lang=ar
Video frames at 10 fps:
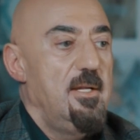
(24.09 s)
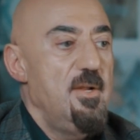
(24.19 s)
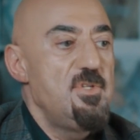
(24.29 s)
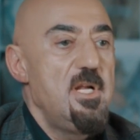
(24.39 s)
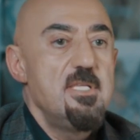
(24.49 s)

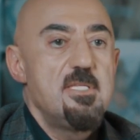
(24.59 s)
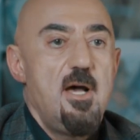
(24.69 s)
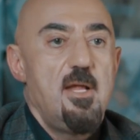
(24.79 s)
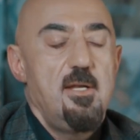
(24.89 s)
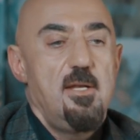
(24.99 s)
نفس
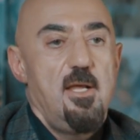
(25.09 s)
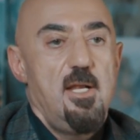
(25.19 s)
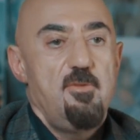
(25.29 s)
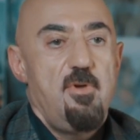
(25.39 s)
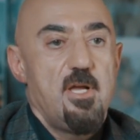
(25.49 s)
الانسان
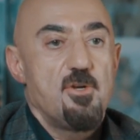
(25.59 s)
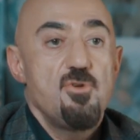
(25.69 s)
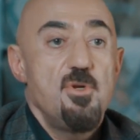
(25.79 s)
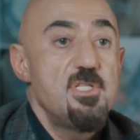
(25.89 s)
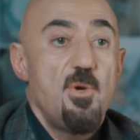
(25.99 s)
اللي يفكر
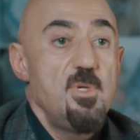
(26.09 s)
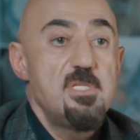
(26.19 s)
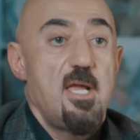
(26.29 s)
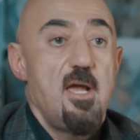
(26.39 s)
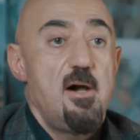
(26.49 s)
شلون يسوي
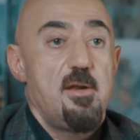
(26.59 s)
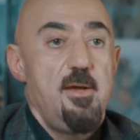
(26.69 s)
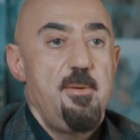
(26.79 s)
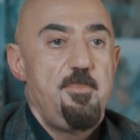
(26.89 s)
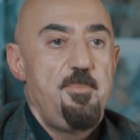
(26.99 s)

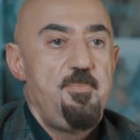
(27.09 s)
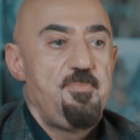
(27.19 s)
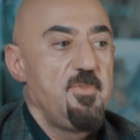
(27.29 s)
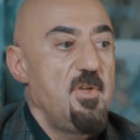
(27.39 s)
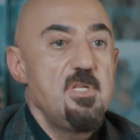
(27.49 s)
سياره
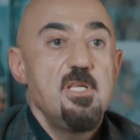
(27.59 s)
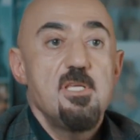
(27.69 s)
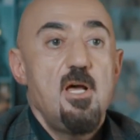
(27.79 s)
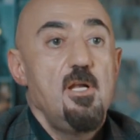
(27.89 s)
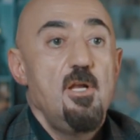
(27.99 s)
نفس
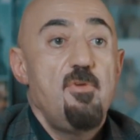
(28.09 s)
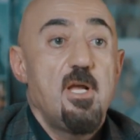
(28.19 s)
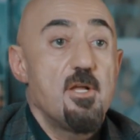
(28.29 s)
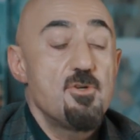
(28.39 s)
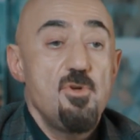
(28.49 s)
الانسان اللي
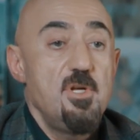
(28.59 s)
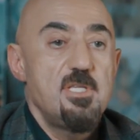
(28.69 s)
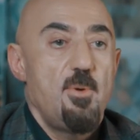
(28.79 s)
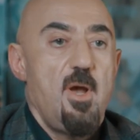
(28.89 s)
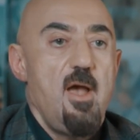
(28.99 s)
يفكر شلون
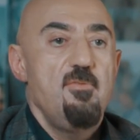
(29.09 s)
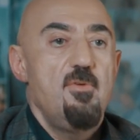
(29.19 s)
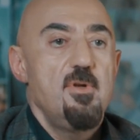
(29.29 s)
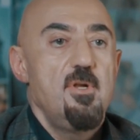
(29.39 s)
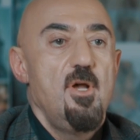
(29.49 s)
يسوي
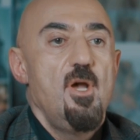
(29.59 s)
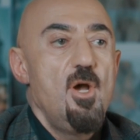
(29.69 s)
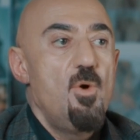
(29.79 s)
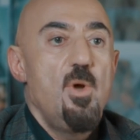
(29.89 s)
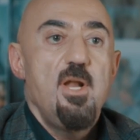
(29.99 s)
ايفون
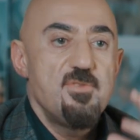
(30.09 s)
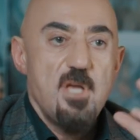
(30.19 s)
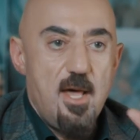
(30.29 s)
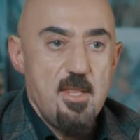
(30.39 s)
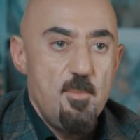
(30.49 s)
هو
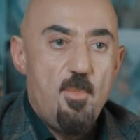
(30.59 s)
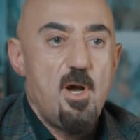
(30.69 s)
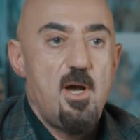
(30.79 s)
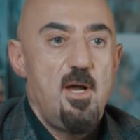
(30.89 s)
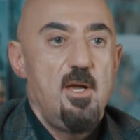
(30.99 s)
نفسه هذا
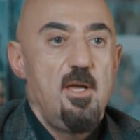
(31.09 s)
المخ